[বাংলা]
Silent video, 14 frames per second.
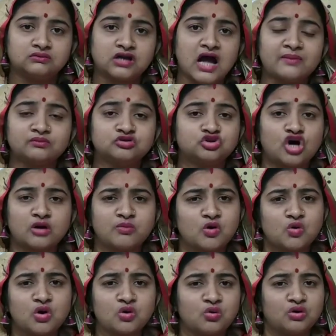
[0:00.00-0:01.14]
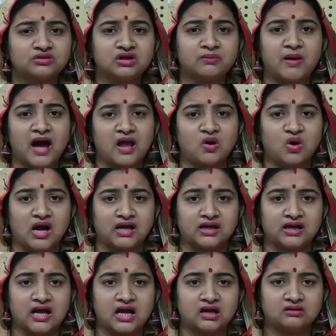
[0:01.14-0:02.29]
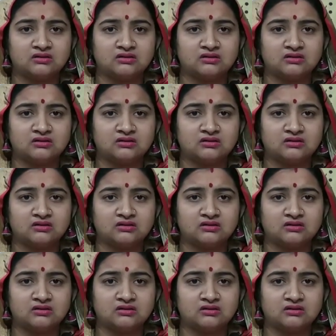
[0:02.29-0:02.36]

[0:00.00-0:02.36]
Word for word: নাম সর্বক্ষণ করতে ভালো লাগে না